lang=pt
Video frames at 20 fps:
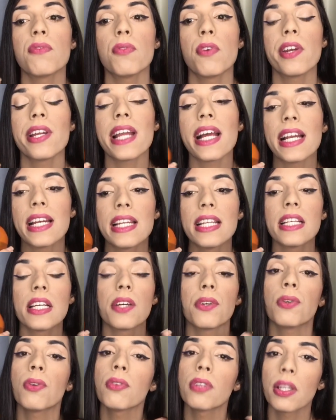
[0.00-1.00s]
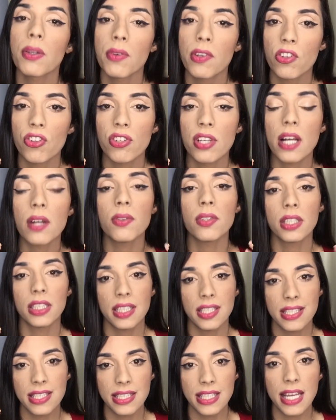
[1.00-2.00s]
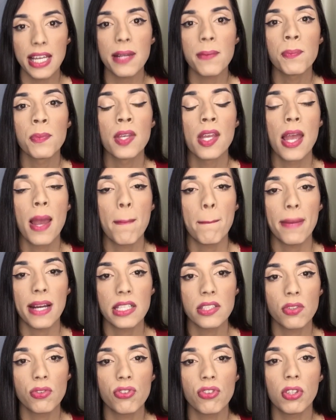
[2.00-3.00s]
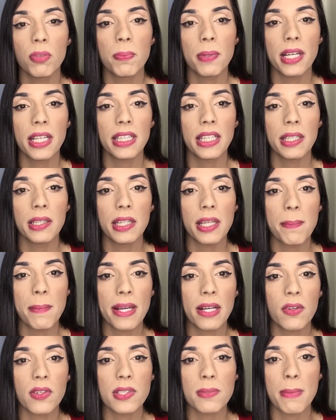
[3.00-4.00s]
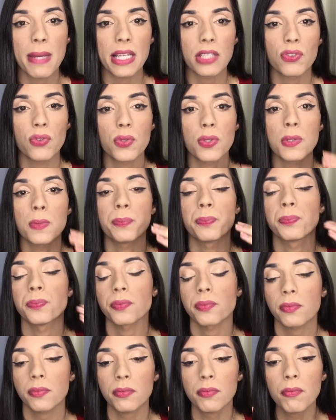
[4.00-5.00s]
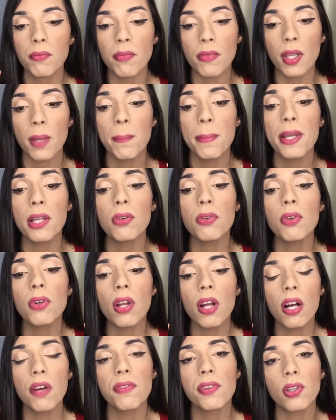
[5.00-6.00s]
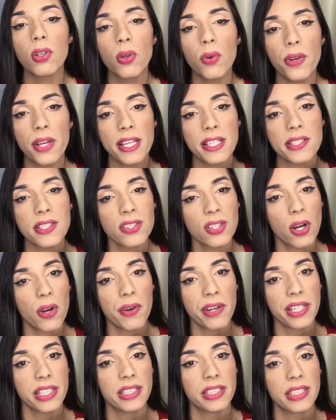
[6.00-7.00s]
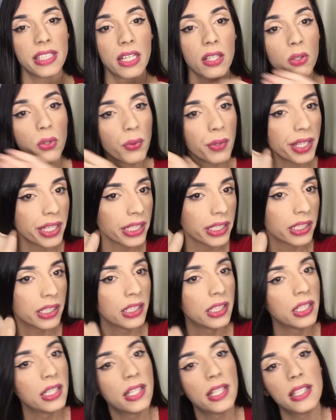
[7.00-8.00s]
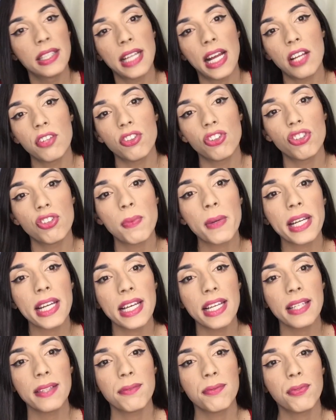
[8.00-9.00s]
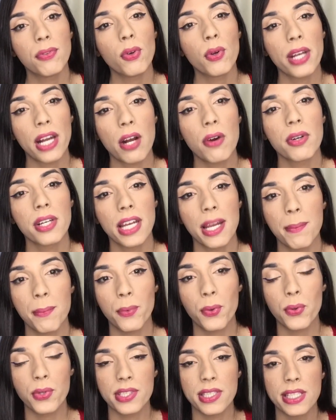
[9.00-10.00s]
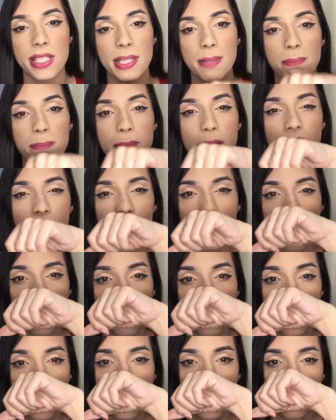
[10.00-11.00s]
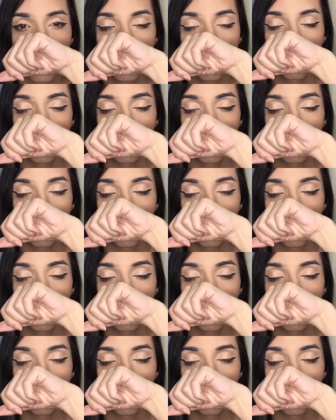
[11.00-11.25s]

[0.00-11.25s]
foi na linha. Eu não tenho original, nunca testei, mas eu digo pela TB Cosméticos. Pelo Love Chloe Story, da Chloe. Tá, gente? Tipo aquele floral cremoso, assim, bem cheirosinho.